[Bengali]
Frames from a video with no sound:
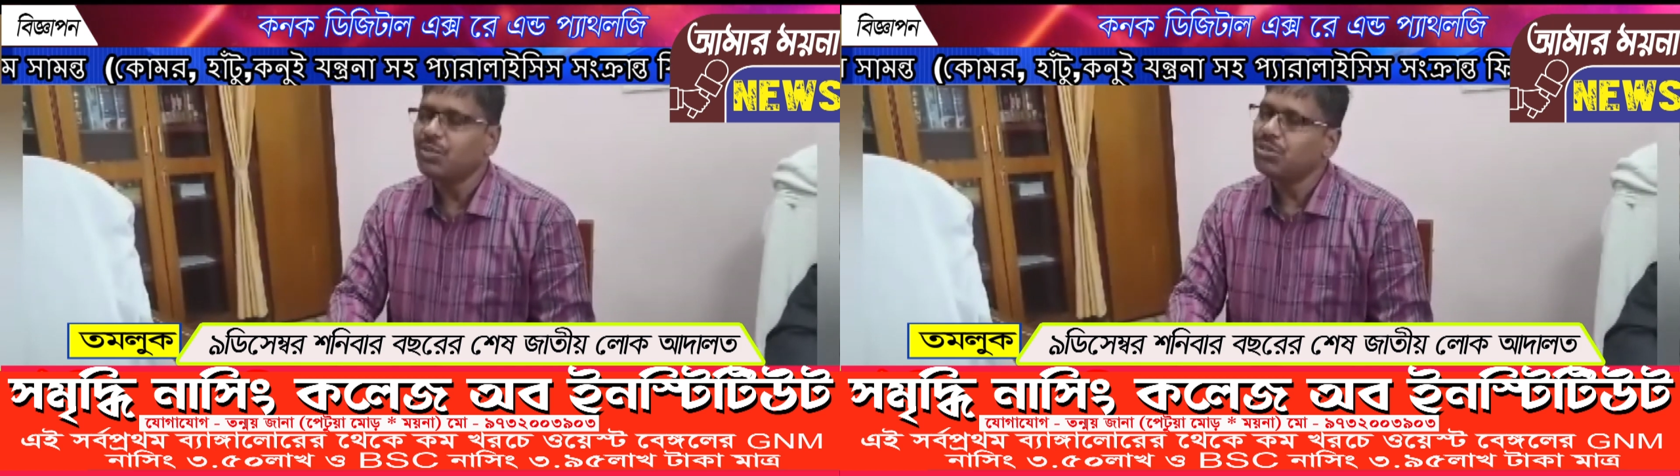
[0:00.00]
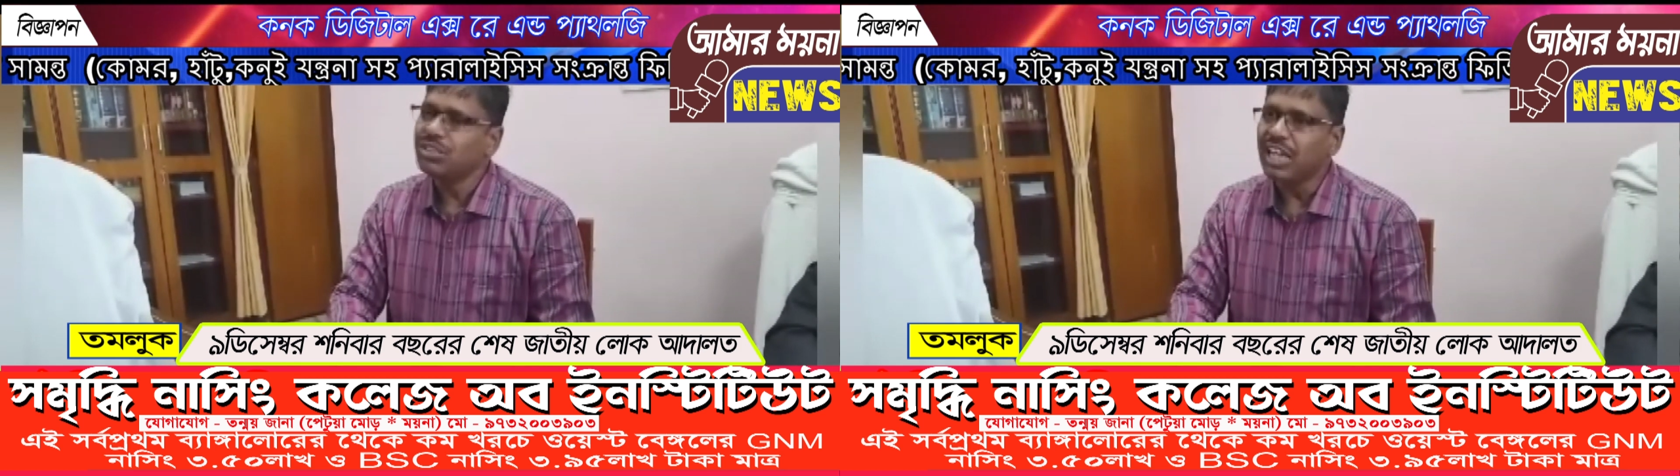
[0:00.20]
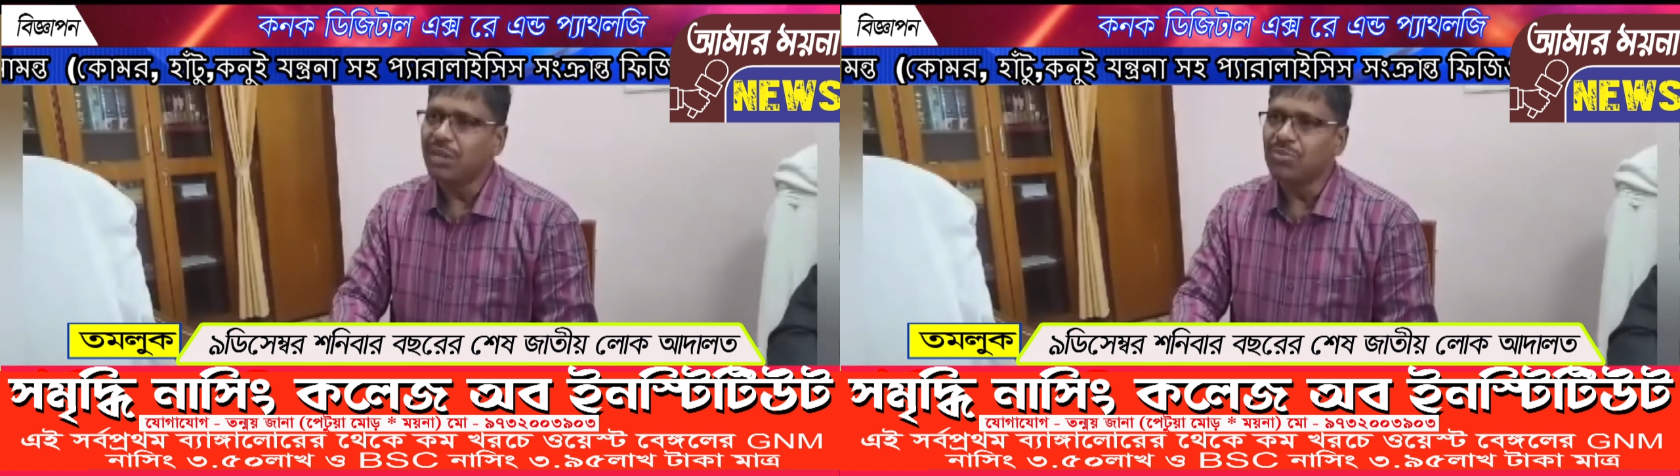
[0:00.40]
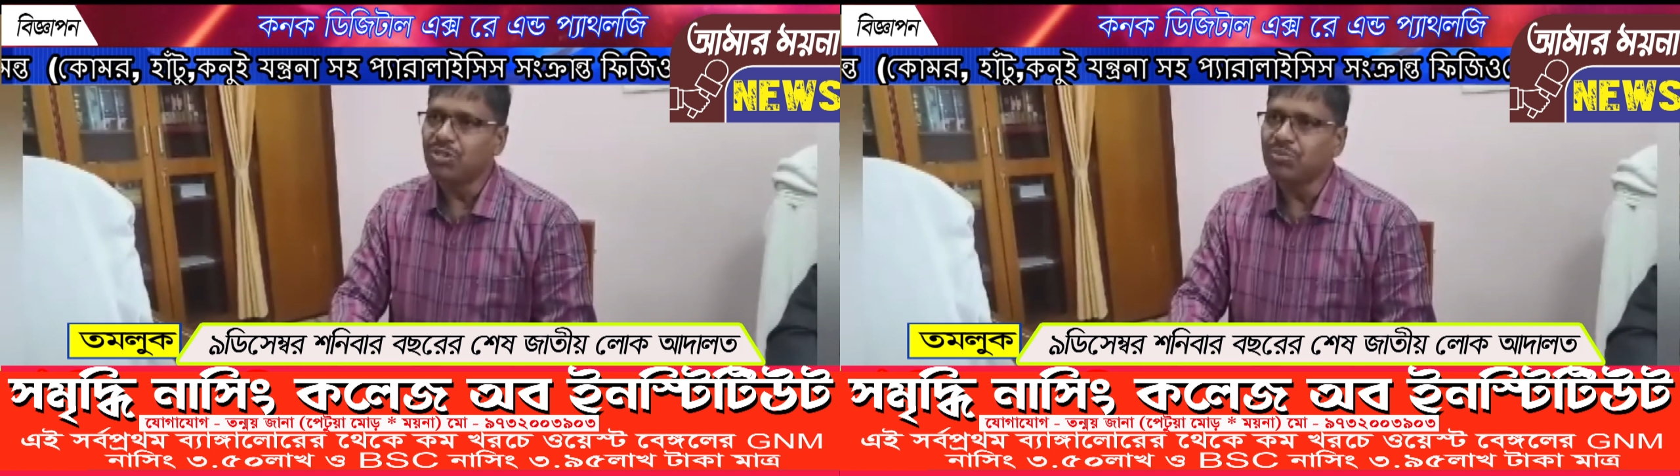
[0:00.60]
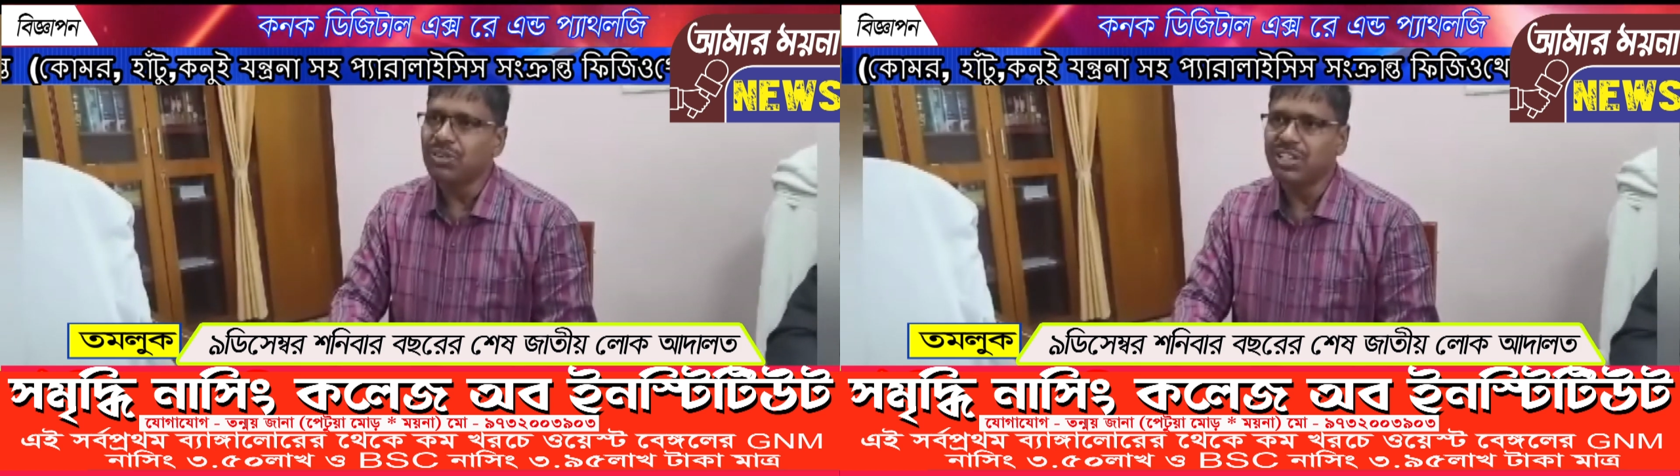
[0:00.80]
এবং তার
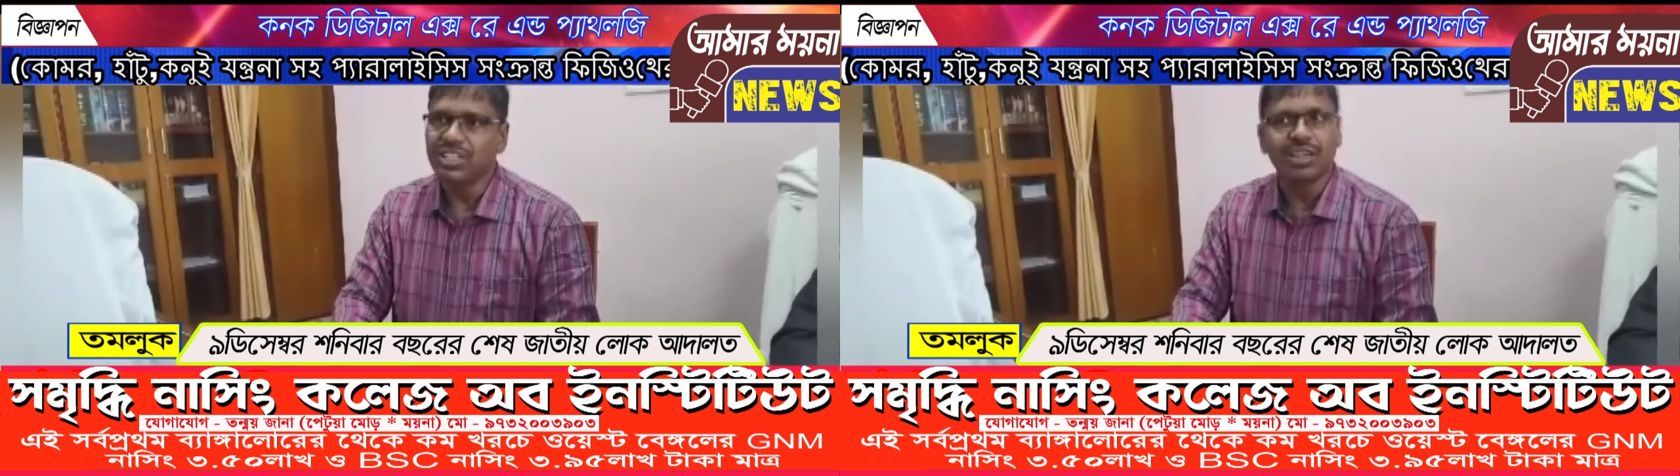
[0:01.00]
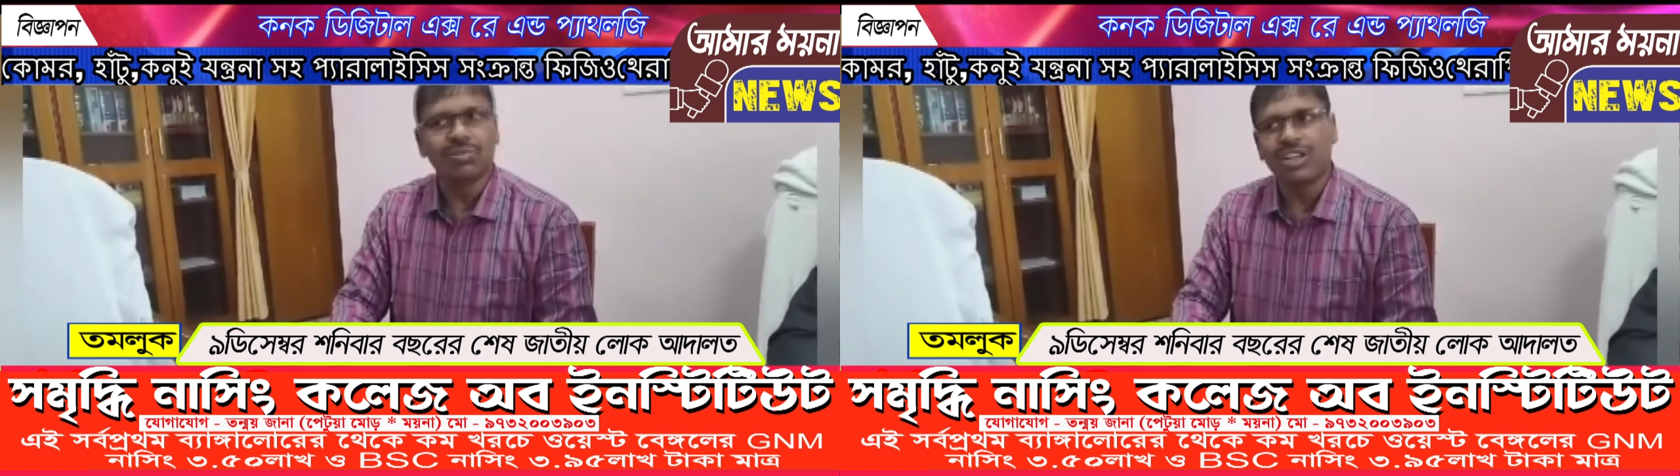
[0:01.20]
পরিপ্রেক্ষিতে